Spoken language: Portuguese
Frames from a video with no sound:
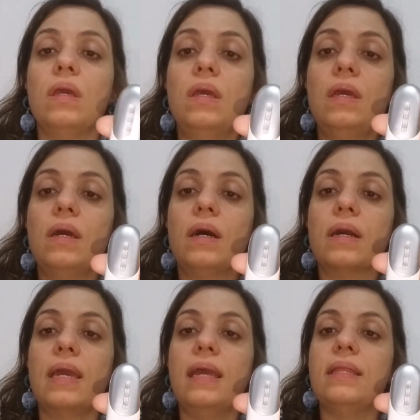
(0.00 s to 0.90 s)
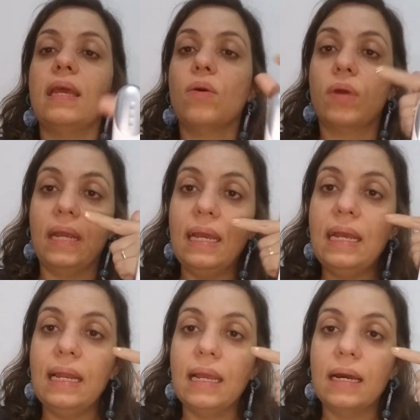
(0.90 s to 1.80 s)
E a quem tem
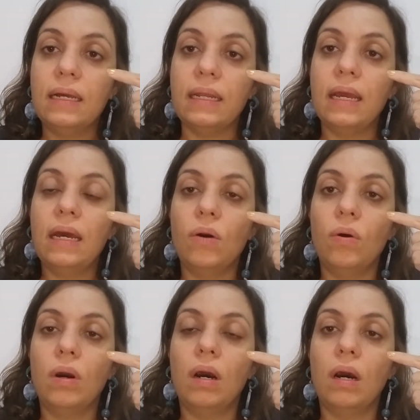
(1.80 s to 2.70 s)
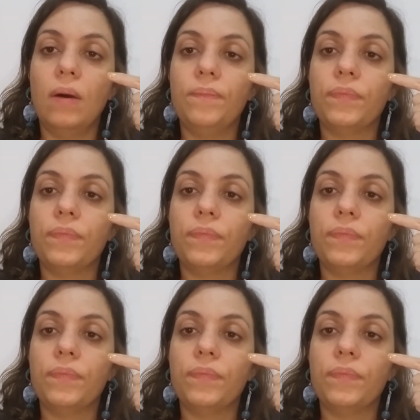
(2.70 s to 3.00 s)
orelha, né, a,